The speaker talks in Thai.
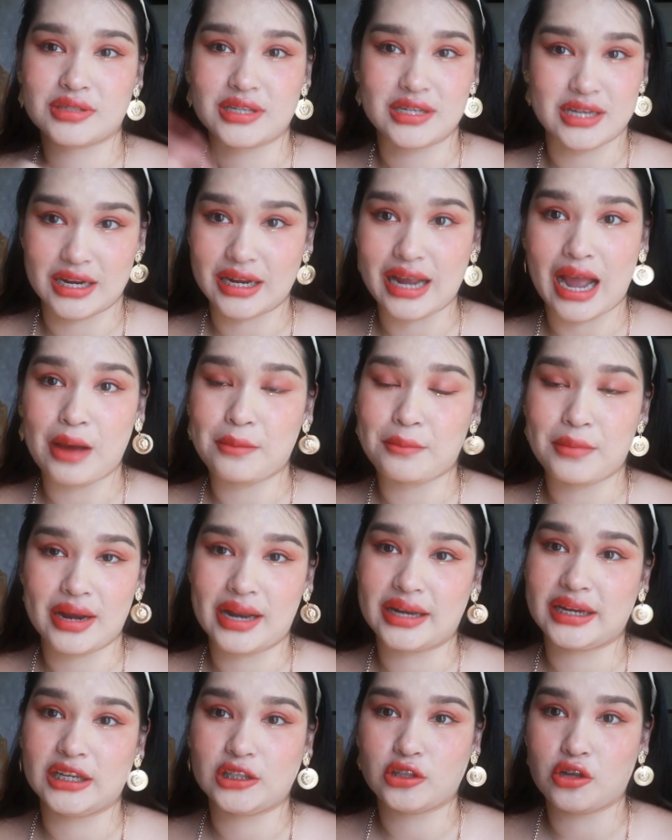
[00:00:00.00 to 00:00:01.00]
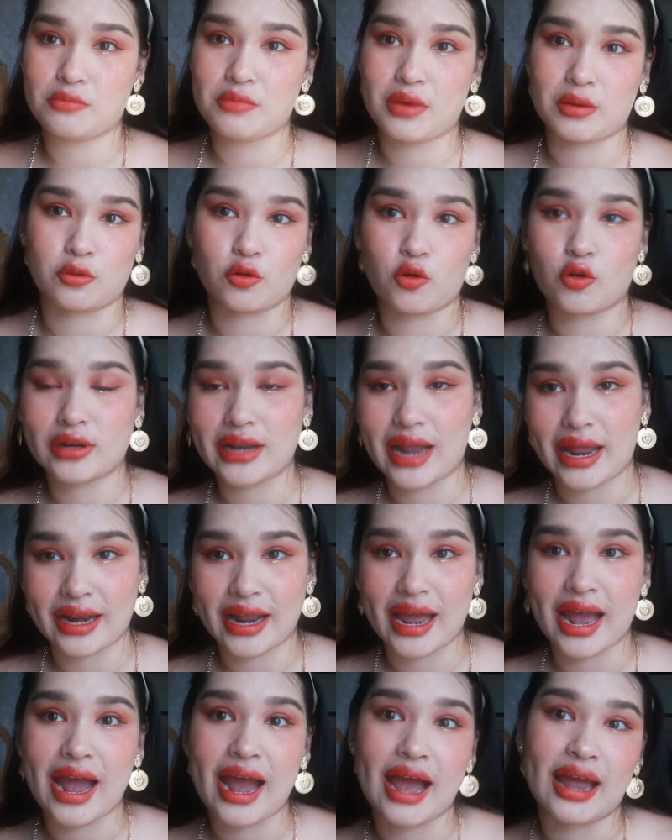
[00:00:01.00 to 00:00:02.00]
ศัลยกรรมอะไรที่ต้องแบบงดทาน
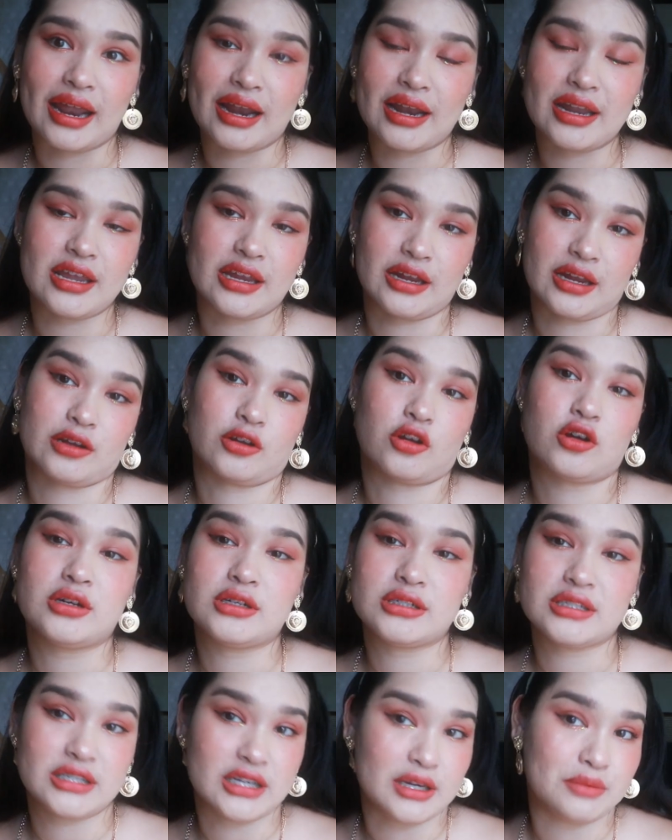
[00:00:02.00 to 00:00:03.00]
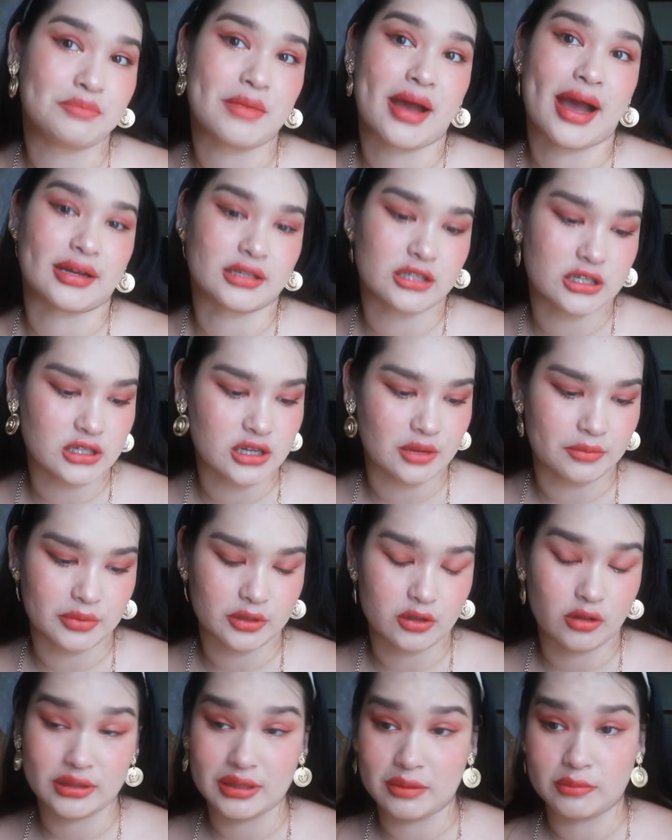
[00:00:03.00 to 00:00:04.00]
อาหารอะไรอย่างเงี้ยก็คือฉีดปากเฉยๆไม่
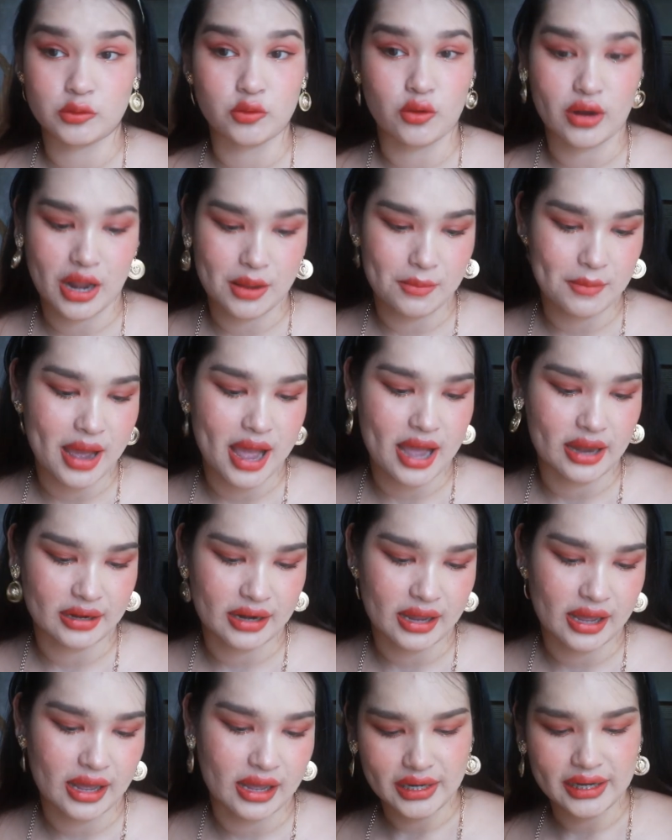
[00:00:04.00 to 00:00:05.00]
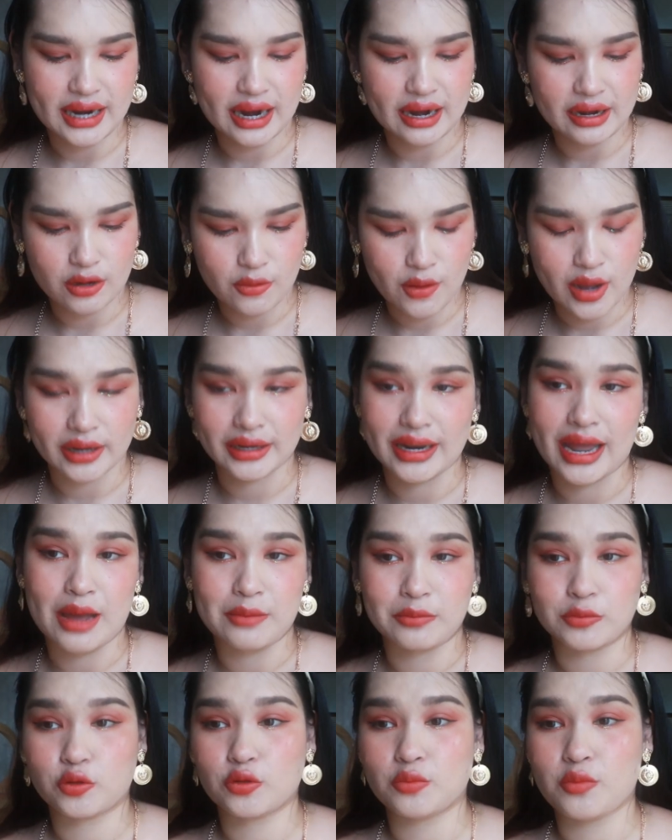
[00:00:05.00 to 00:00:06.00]
ต้องเตรียมตัวอะไรมากนะวิธีการระหว่าง
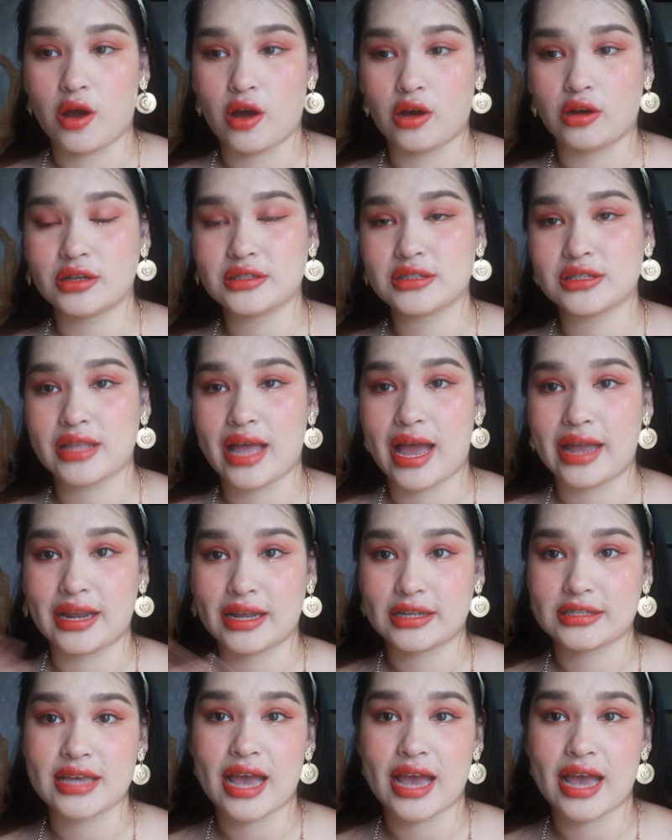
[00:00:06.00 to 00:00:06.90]
ทำคุณหมอเขาก็จะทายา